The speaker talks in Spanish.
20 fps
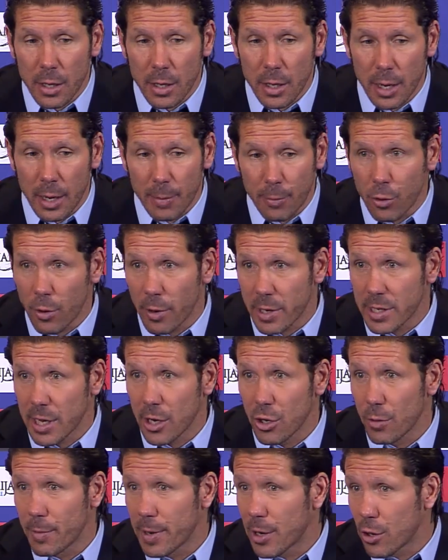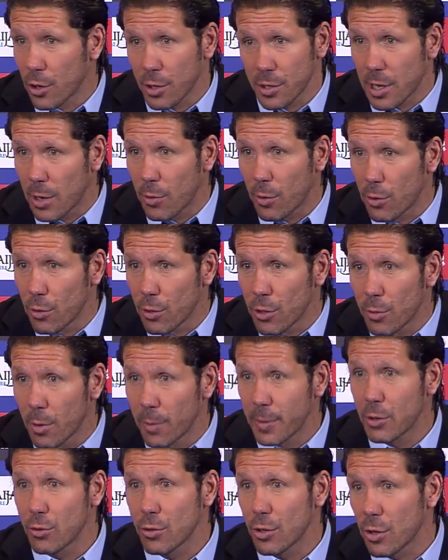Eh, le pudo haber salido mejor, salvo el
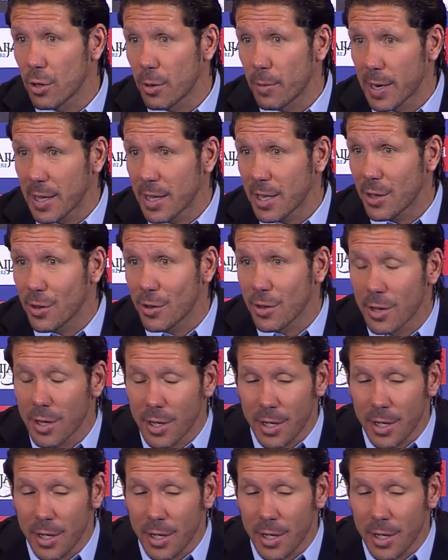último minuto del partido.